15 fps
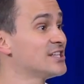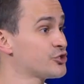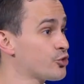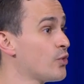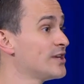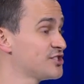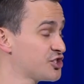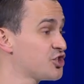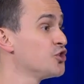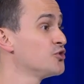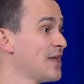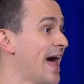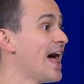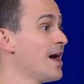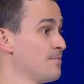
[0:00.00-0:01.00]
es
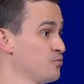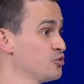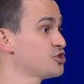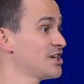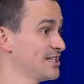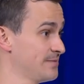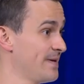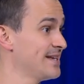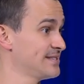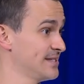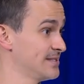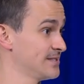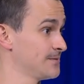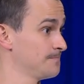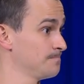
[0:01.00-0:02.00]
cuestionada muchas
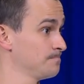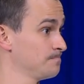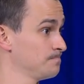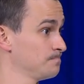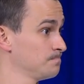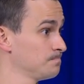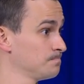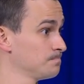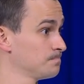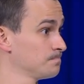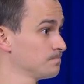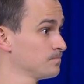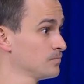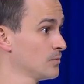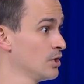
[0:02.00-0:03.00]
veces.
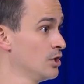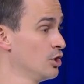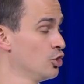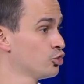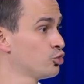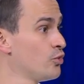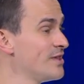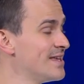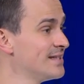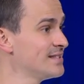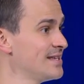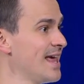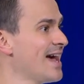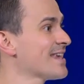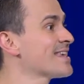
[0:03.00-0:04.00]
Tu
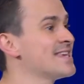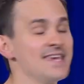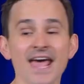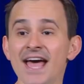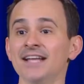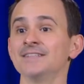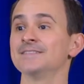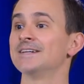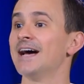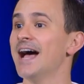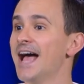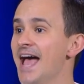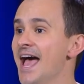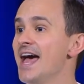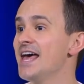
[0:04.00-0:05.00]
identidad, ¿quién
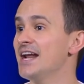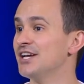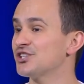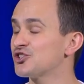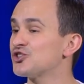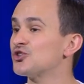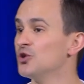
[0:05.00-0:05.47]
eres